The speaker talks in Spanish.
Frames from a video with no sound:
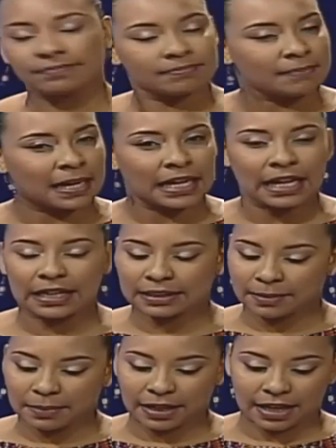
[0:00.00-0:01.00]
De verdad
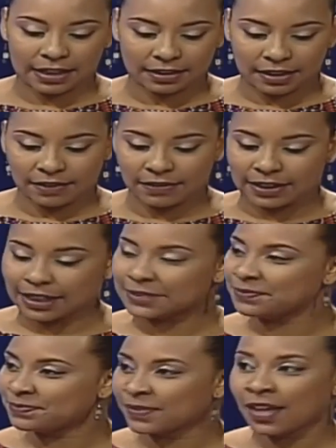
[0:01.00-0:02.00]
que sí. está buenísimo
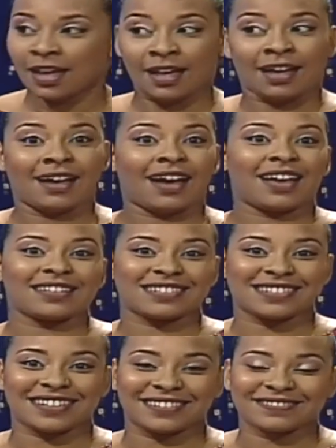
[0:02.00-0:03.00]
también, mi amor. Tú no puedes
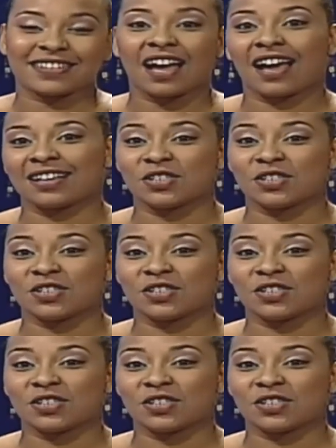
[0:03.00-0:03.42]
decir eso.